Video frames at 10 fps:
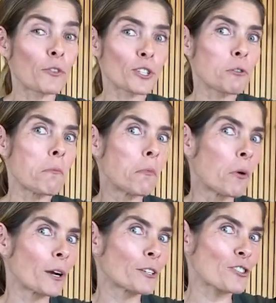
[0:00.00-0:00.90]
Fica como se
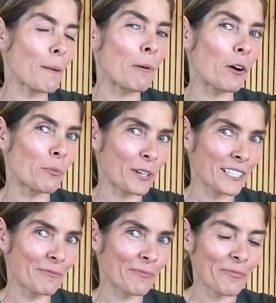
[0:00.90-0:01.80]
fosse um molho de
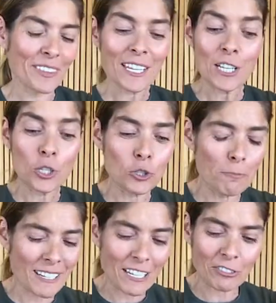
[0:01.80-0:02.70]
abóbora,
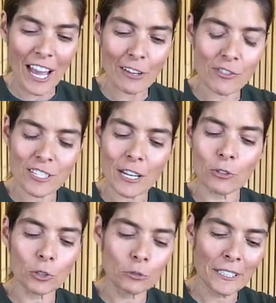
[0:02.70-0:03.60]
super
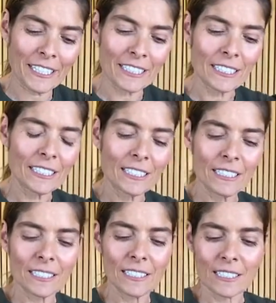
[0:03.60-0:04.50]
saudável, sem gordura.
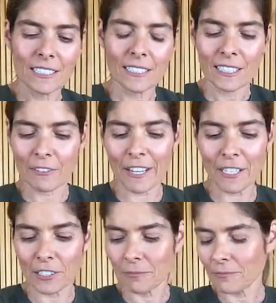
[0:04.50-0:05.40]

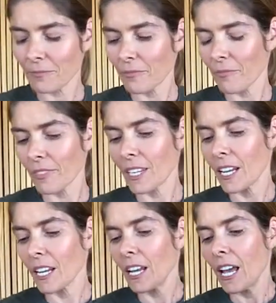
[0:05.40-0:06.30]
Tá
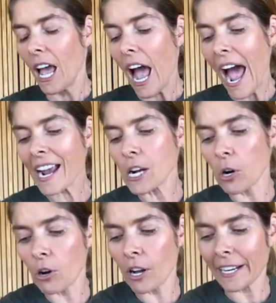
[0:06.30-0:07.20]
vendo?
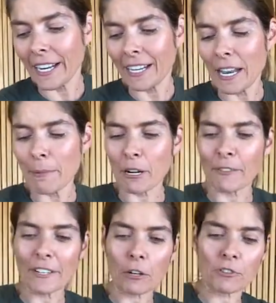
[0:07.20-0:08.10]
agora.
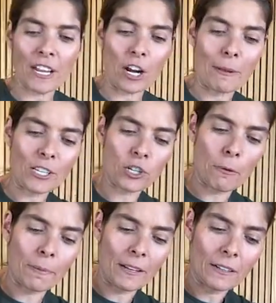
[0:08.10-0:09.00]
Lembra que eu falei que eu
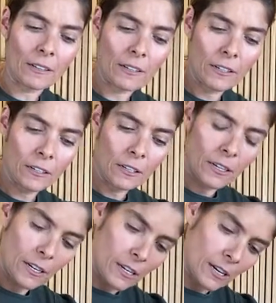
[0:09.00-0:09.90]
cozinhava minha sopa?
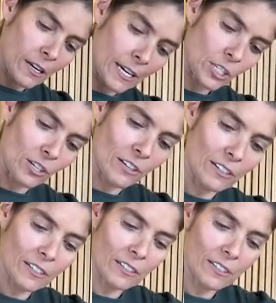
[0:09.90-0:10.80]

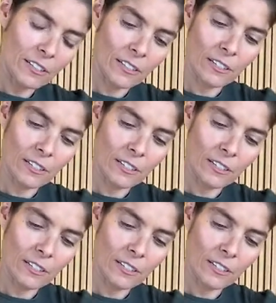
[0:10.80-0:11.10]
Olha só.